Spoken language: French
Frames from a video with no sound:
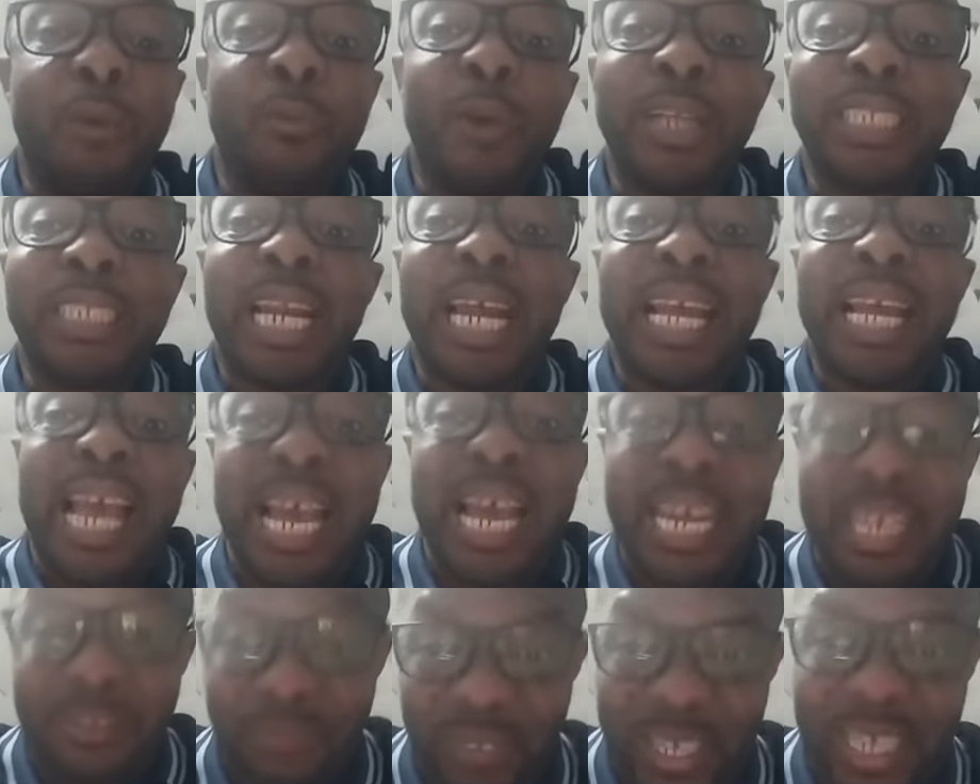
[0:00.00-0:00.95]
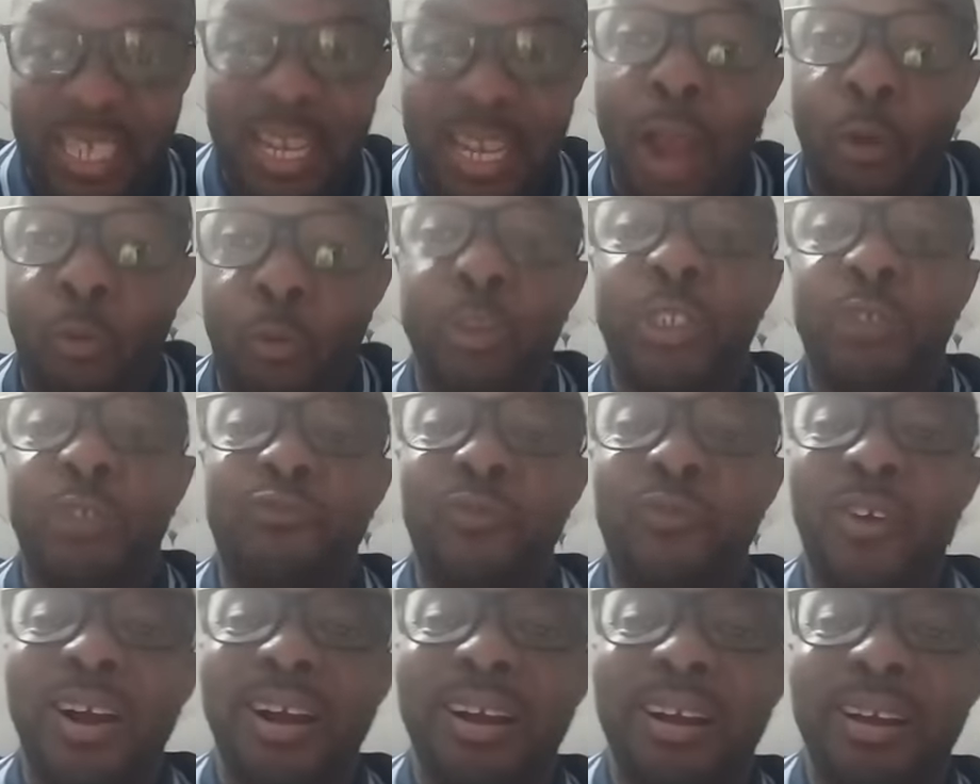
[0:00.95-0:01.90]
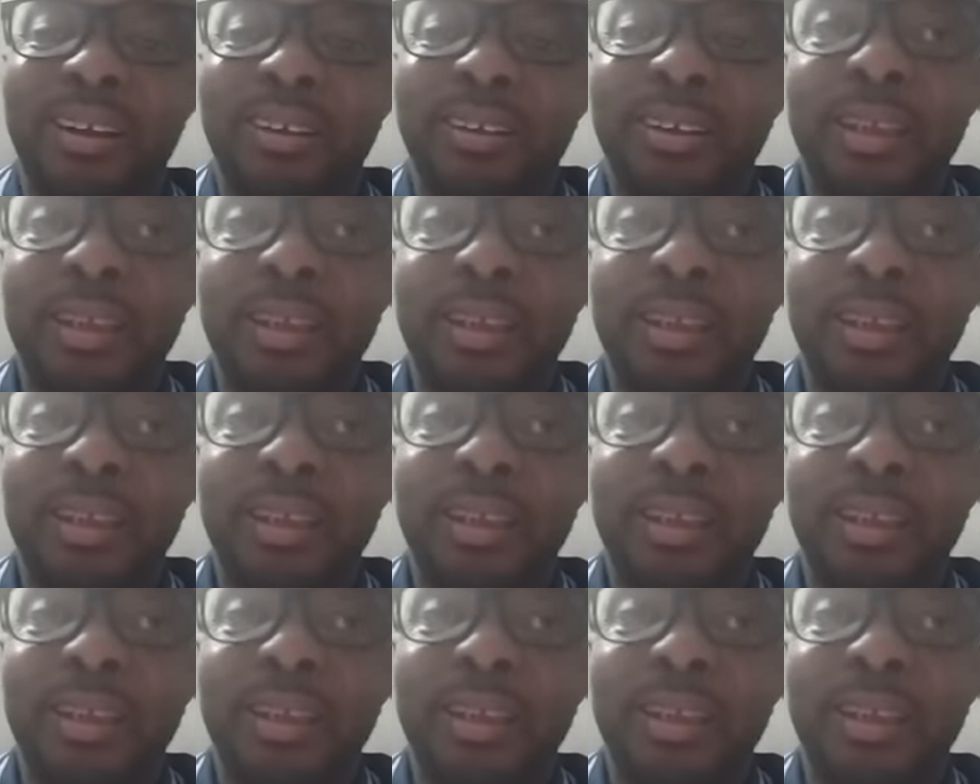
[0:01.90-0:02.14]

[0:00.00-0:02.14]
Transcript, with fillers: Ouattara est arrivé en Côte d'Ivoire,